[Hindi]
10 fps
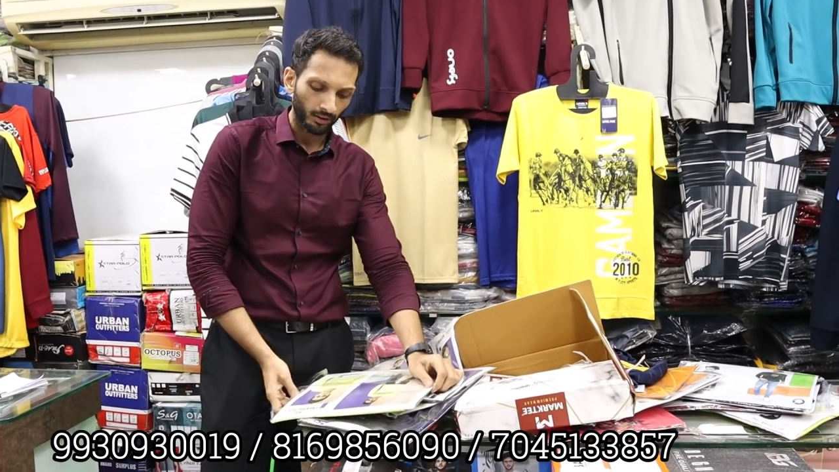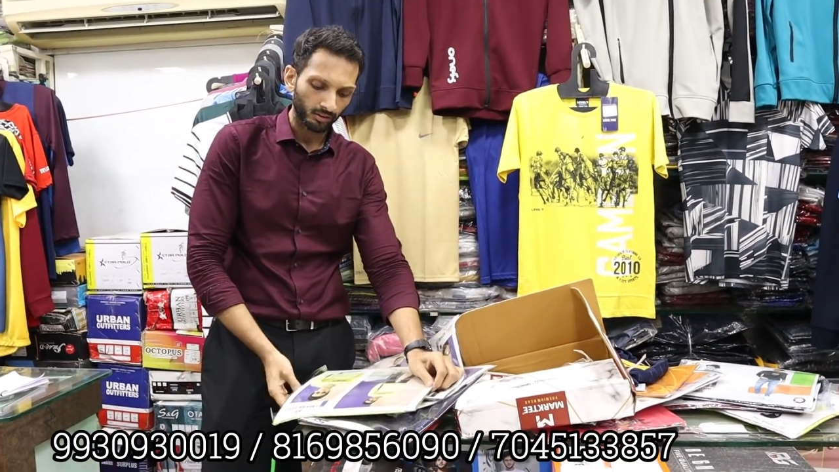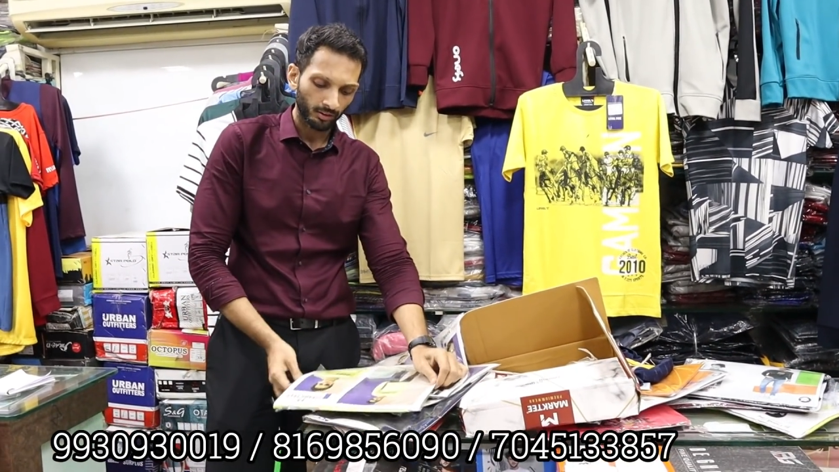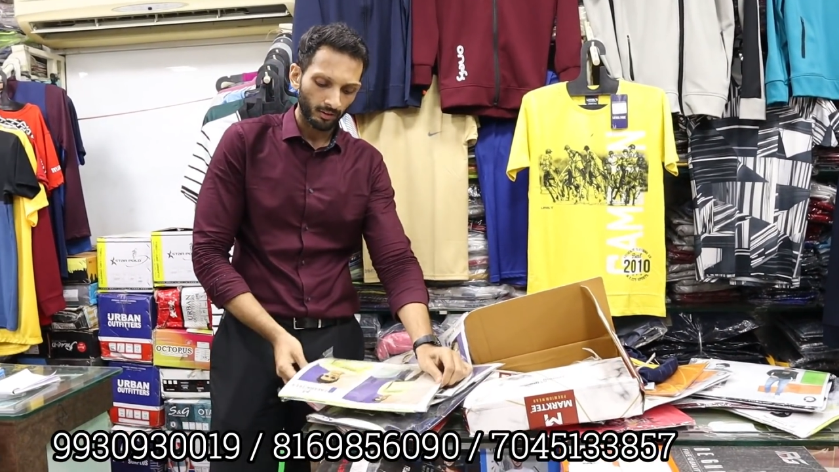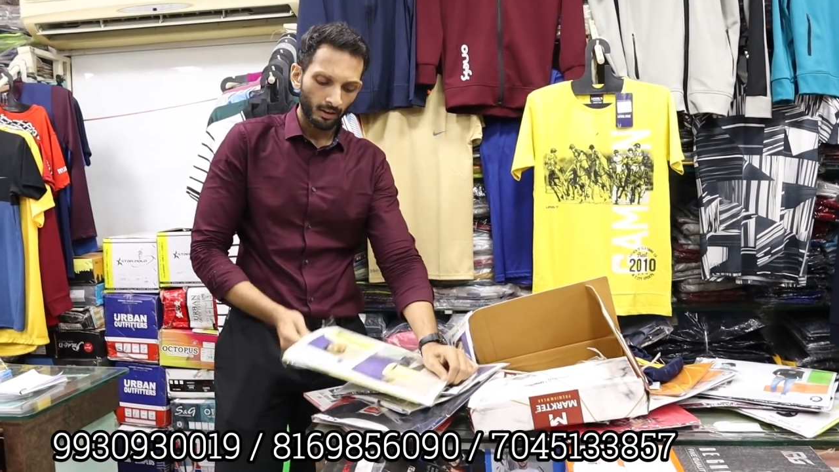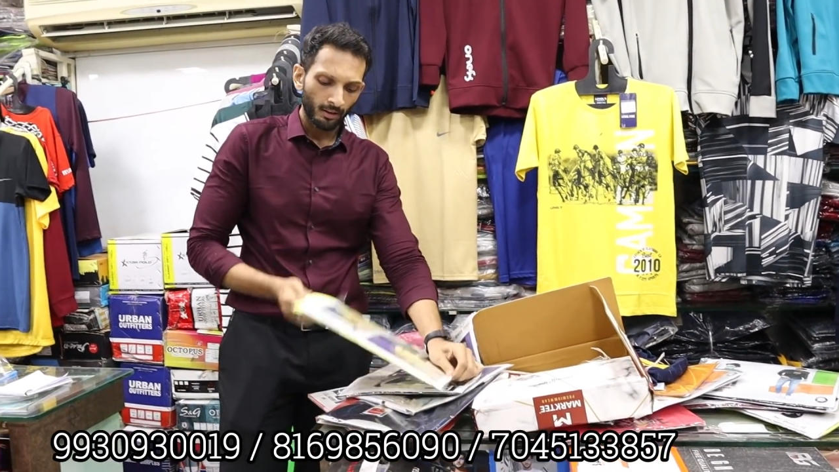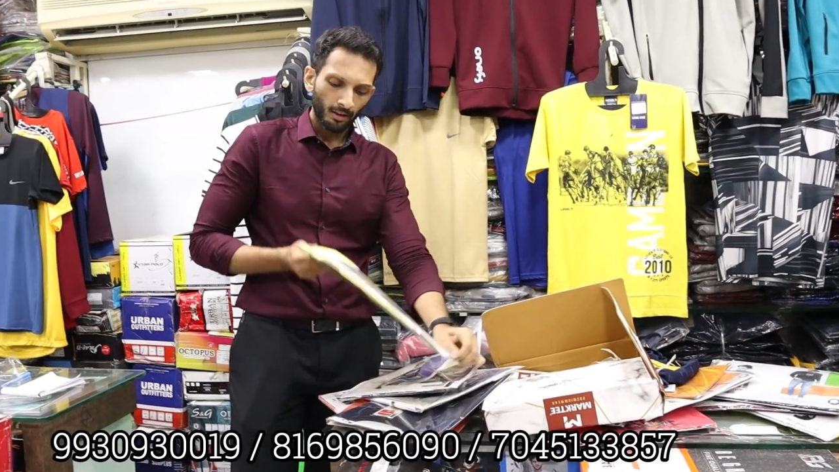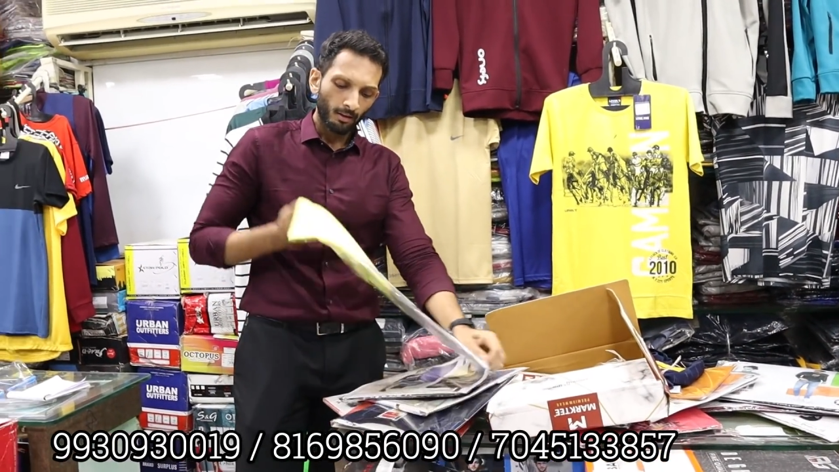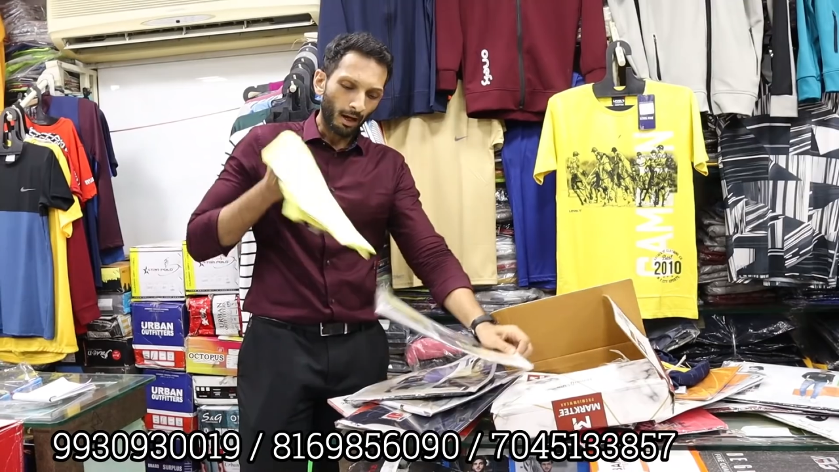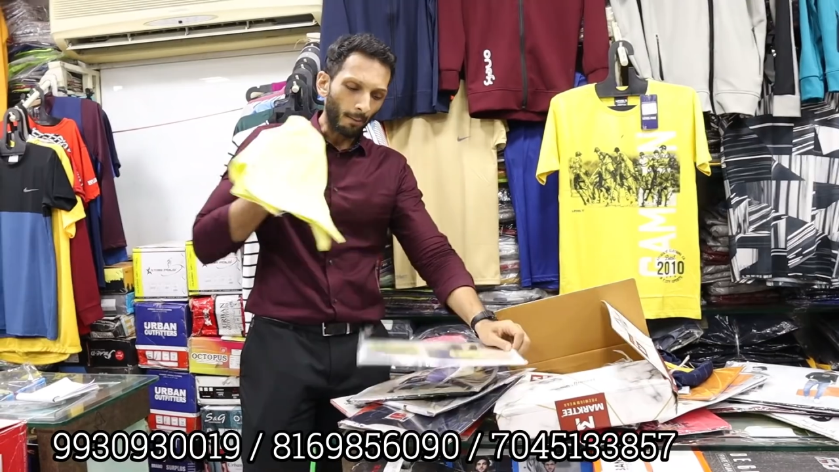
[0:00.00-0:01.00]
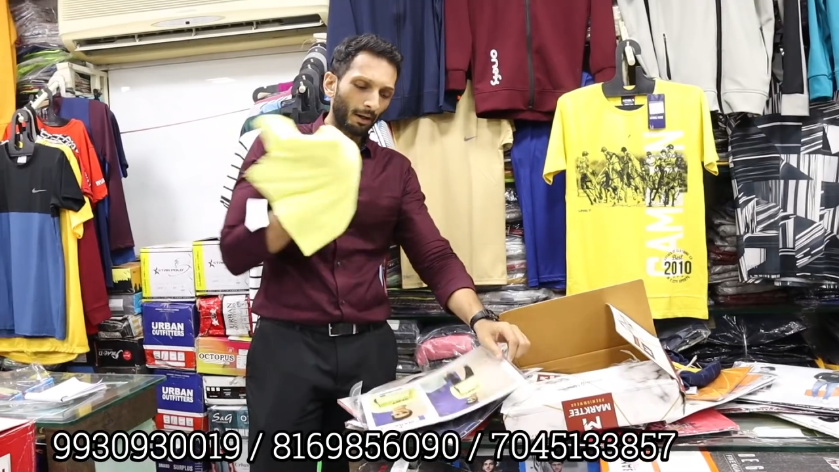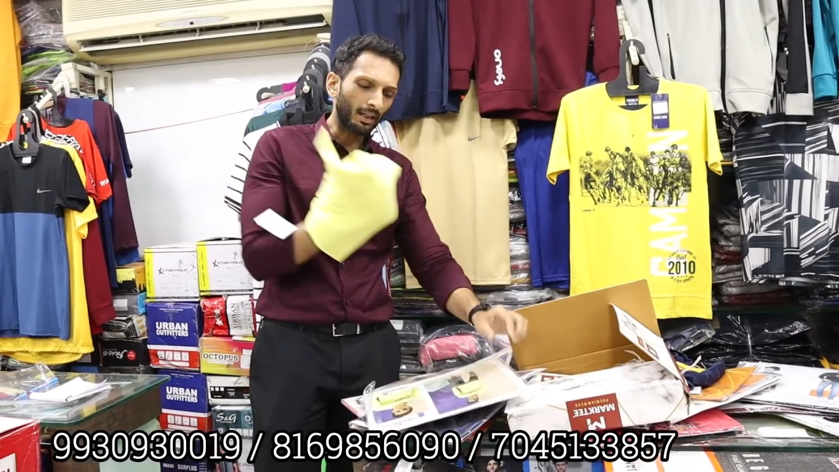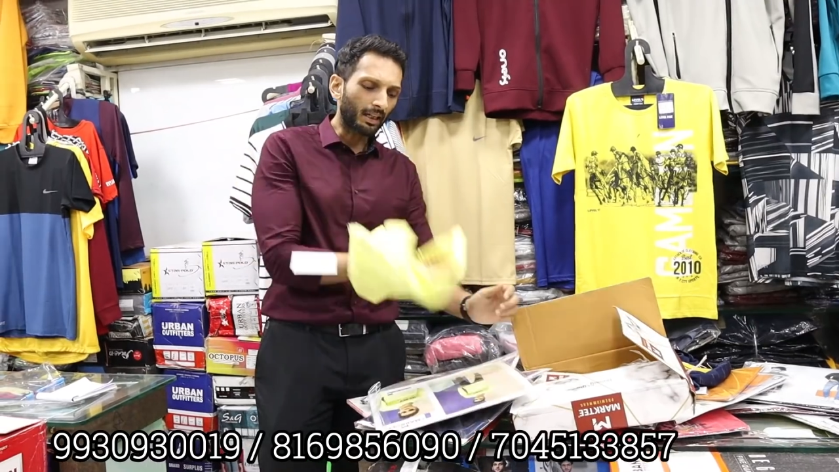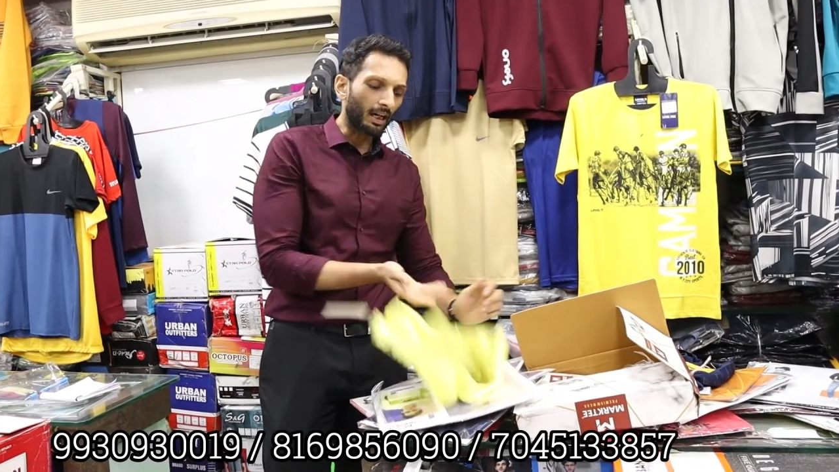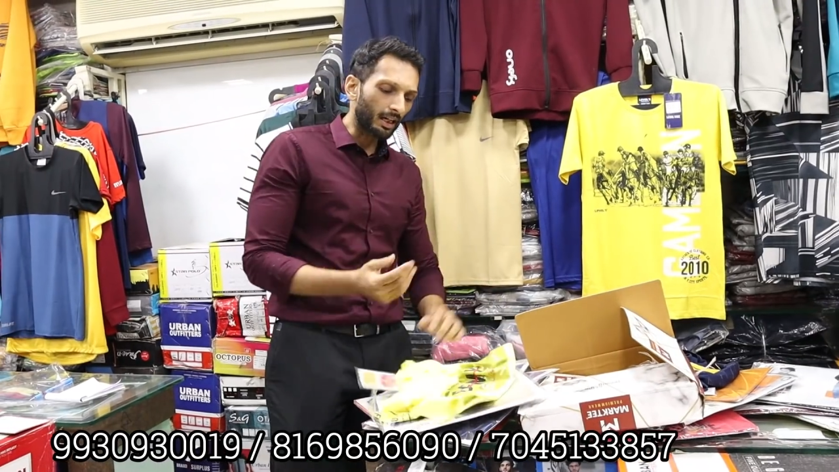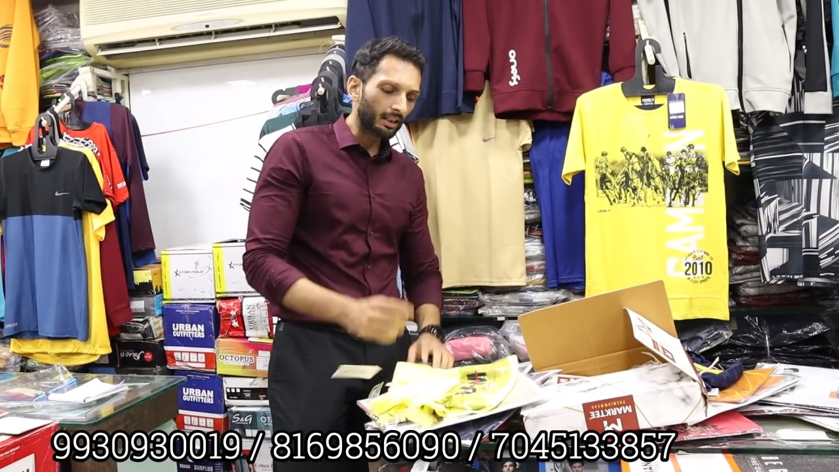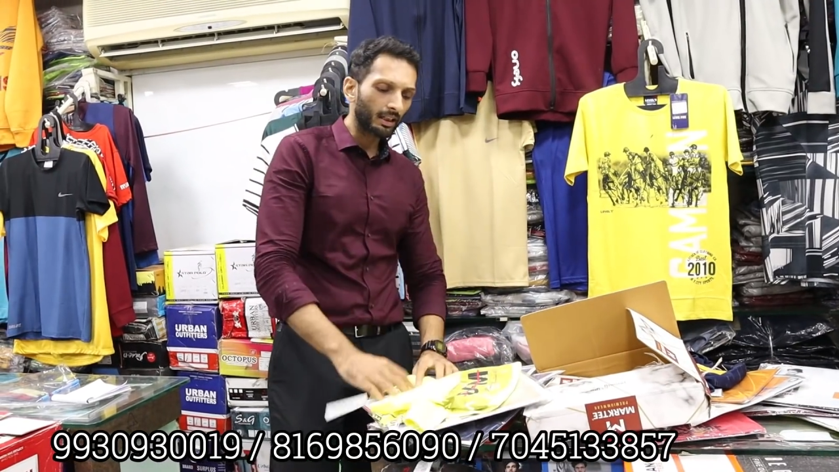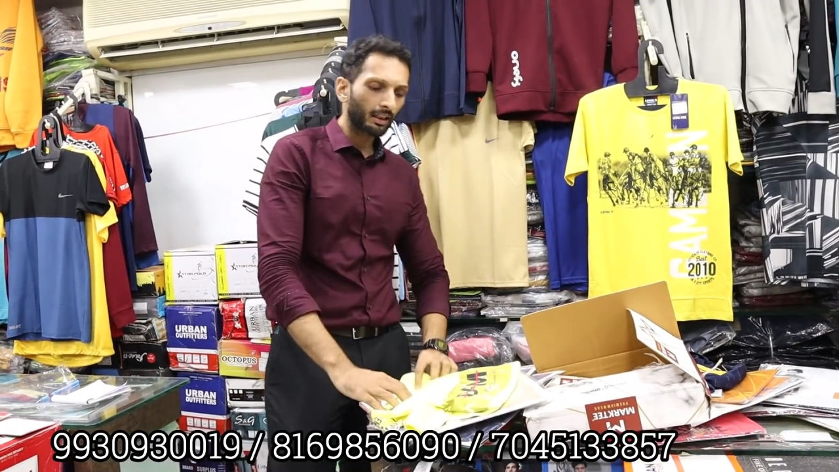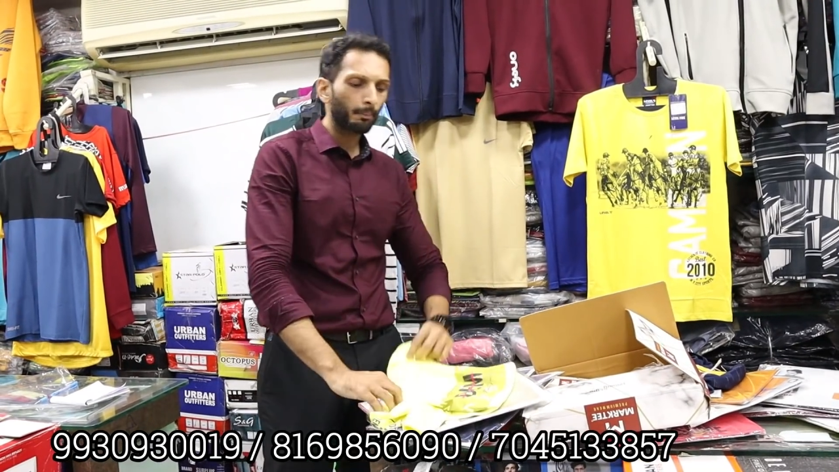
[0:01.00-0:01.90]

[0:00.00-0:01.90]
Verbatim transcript: फ्रेंड्स आप खाली कलर देख